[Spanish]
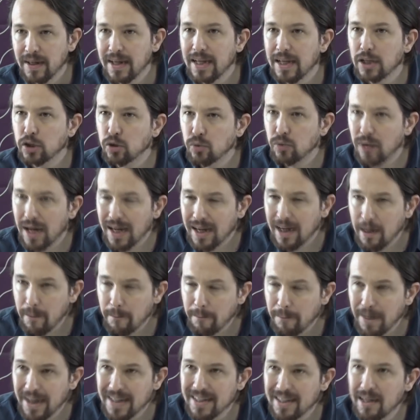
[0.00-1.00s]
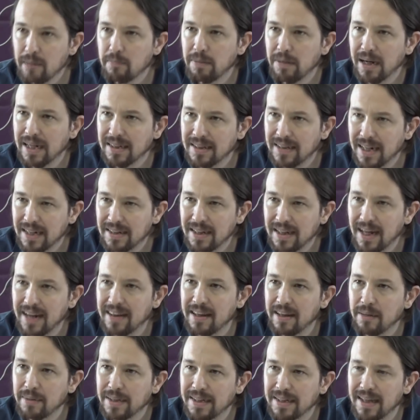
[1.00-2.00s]
Es una campaña para tratar
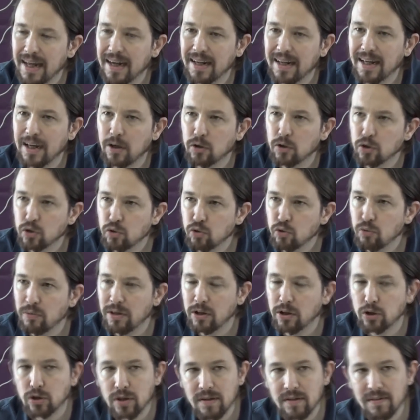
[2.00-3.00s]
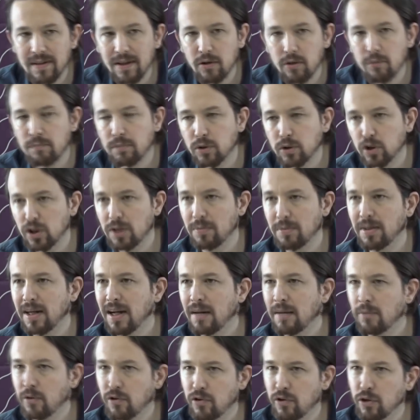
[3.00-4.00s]
de evitar que los números que hicieron posible
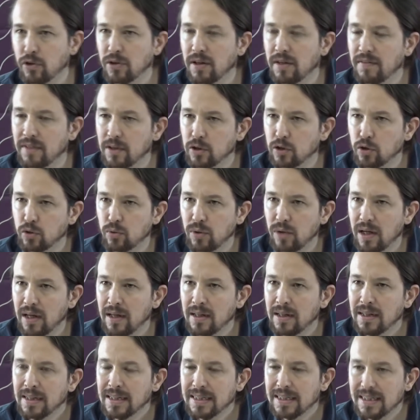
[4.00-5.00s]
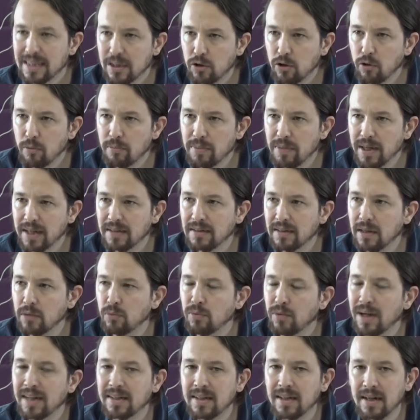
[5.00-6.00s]
la moción de censura se convierta en
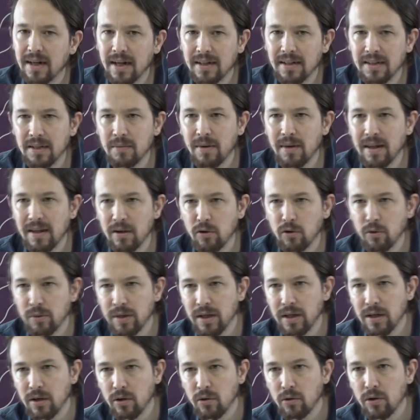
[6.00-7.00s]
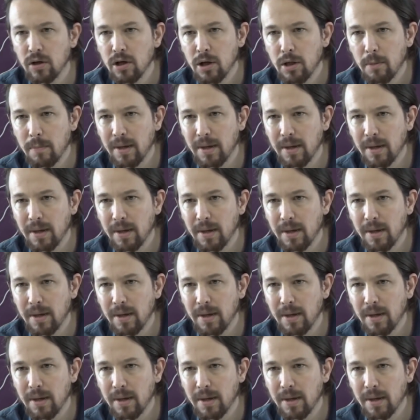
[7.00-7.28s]
una alternativa de gobierno